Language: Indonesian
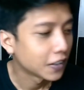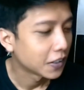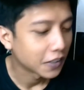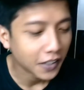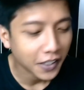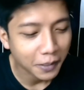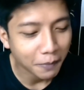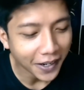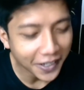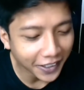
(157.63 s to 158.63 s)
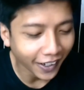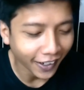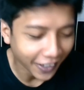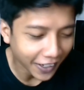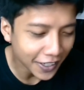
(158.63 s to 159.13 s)
Ya gimana
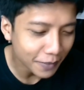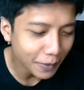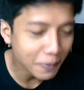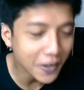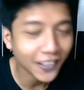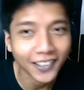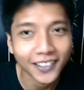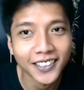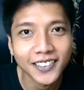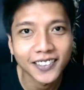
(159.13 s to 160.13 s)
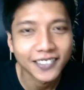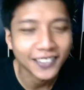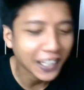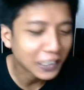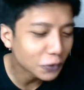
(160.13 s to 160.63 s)
ya? Kadang memang
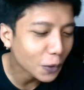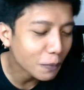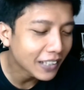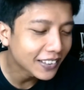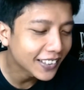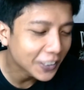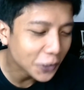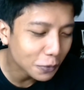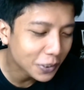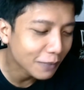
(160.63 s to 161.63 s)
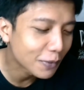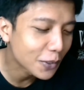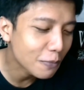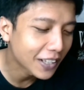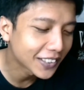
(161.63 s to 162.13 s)
transformasi itu bisa
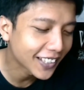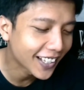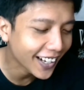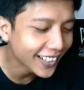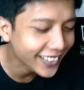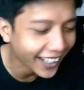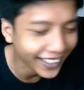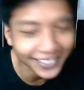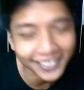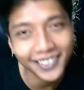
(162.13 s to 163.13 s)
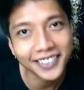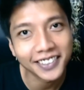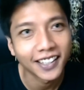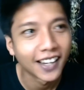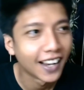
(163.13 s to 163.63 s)
berubah secara
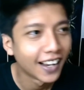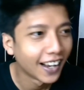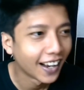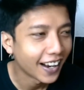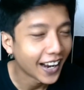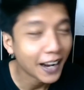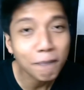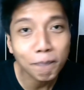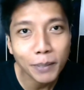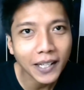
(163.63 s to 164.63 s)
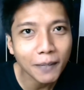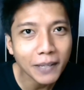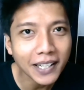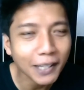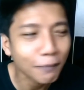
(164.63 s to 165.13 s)
drastis hampir
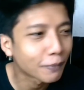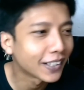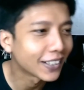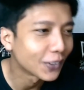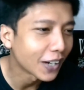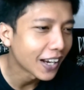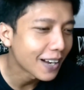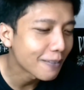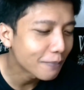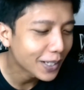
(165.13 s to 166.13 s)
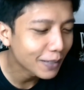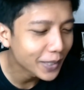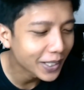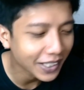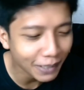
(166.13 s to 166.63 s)
mirip gitu hampir
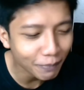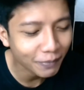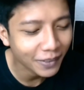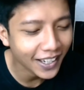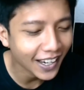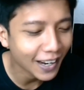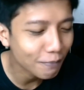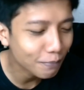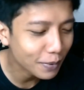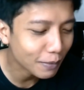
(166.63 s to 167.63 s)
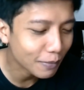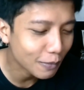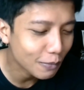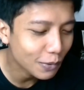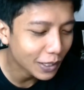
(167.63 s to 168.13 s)
mirip dan hampir
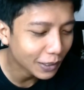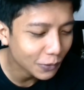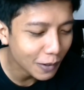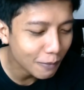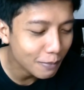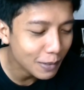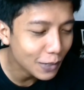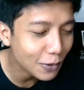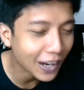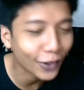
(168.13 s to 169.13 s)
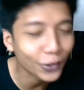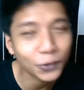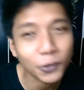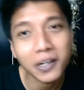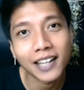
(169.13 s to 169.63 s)
membuat gue bingung
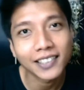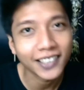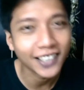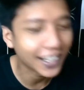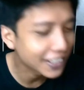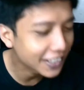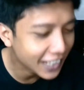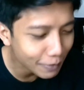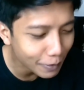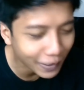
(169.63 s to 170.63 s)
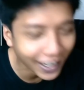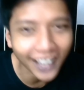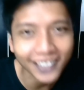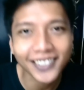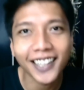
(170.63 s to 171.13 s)
harus gue gacha yang di game apa
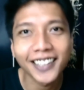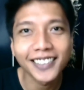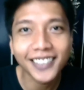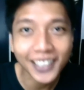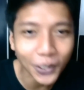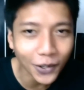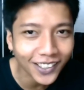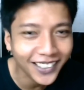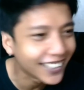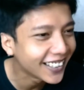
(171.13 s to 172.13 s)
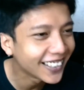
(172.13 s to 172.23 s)
gacha yang di tiktok nih,